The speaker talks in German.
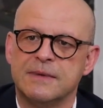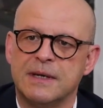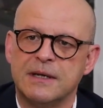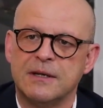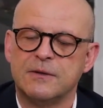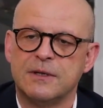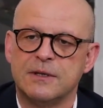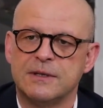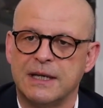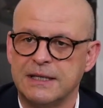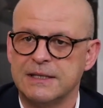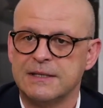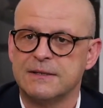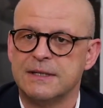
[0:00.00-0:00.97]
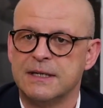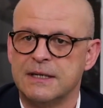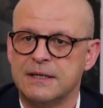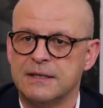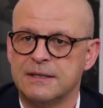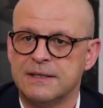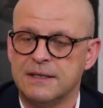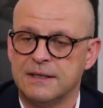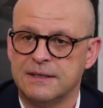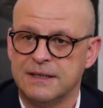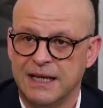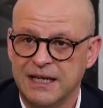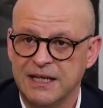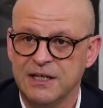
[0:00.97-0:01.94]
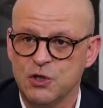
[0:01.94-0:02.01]
war natürlich traditionell sehr
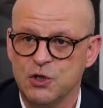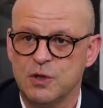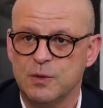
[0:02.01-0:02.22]
technisch